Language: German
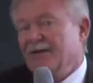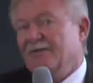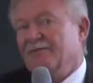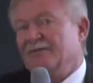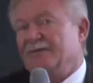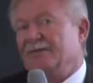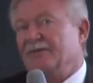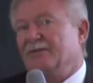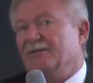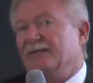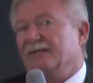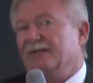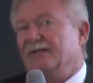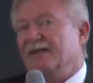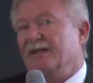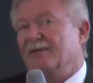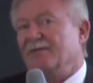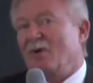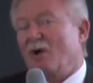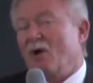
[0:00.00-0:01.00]
was könnte der
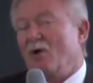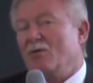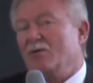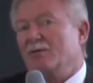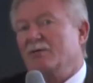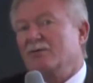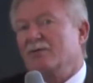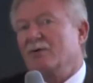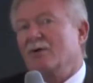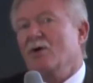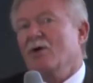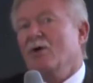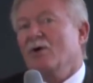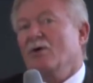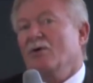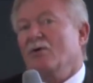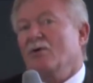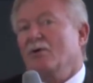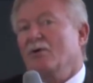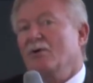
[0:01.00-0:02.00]
gebrauchen
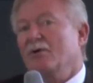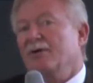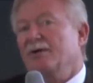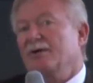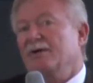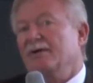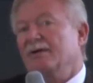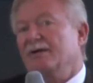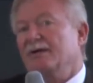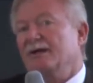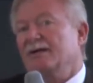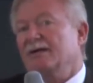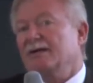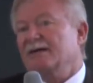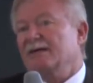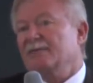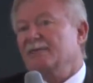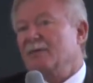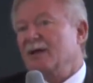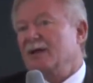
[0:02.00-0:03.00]
und dann
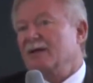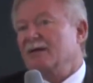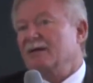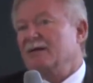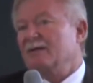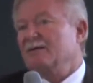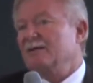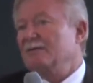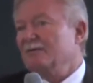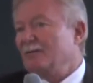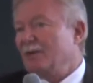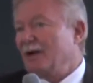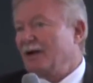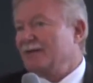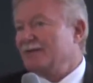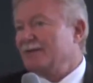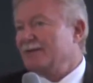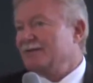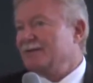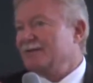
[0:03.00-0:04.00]
geht man
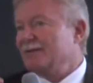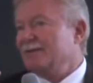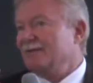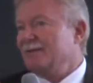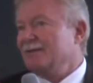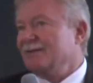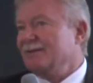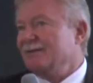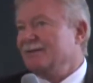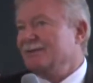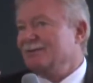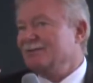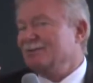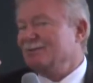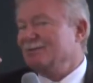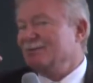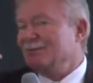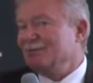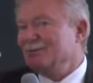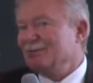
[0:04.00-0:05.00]
praktisch äh, zu,
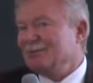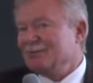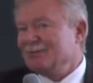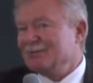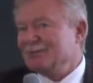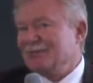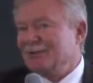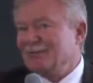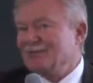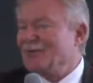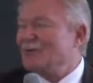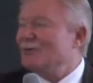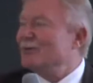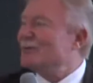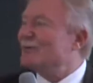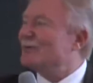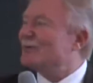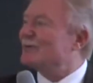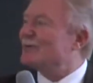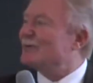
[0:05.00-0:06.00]
zu dem
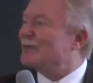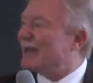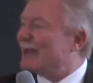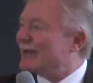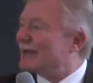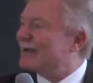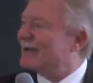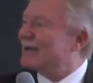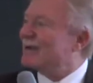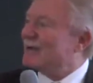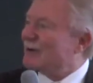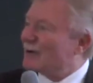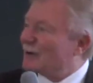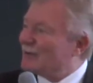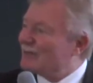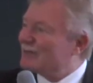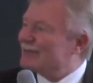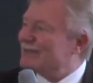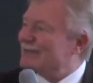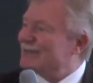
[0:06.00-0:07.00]
Kunden und dann
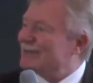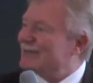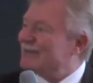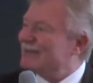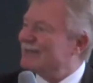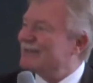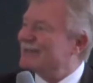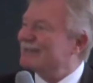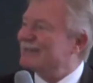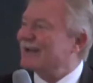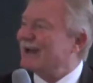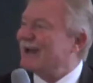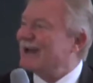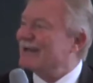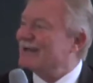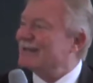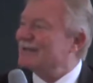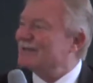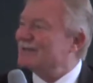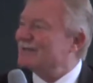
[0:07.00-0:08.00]
kommen diese
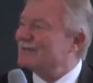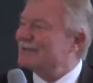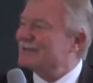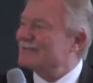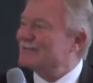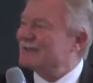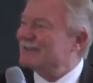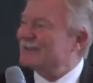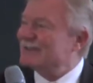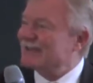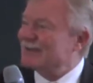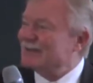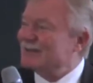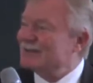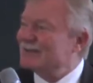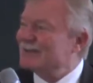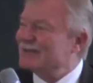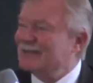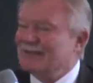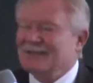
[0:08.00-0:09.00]
drei bis vier
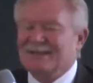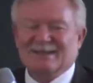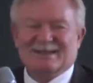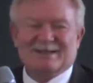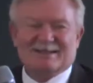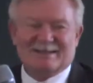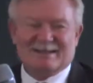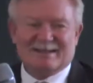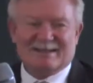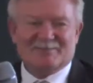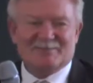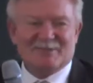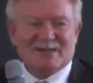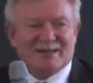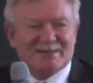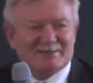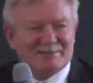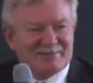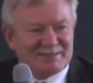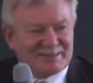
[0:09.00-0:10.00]
Sekunden, die
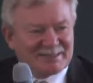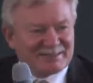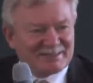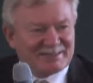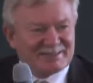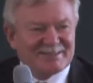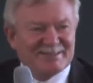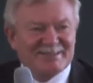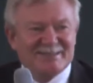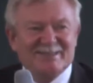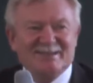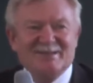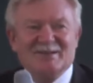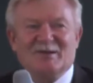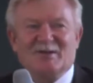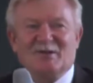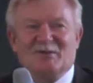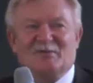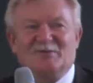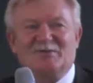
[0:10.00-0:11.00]
eminent wichtig sind
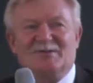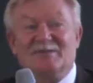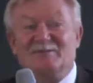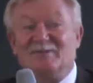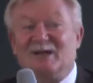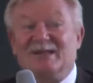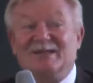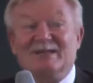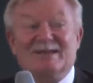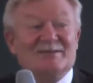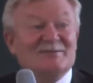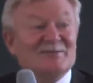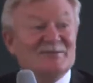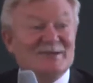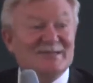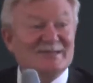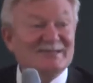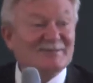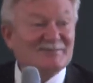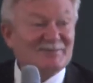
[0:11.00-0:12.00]
und die man
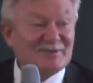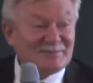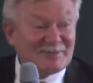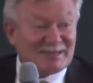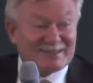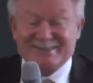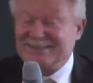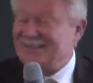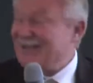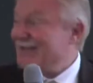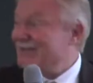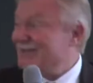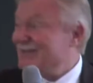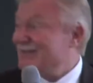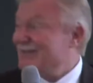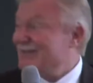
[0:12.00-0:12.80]
natürlich nicht verpassen darf.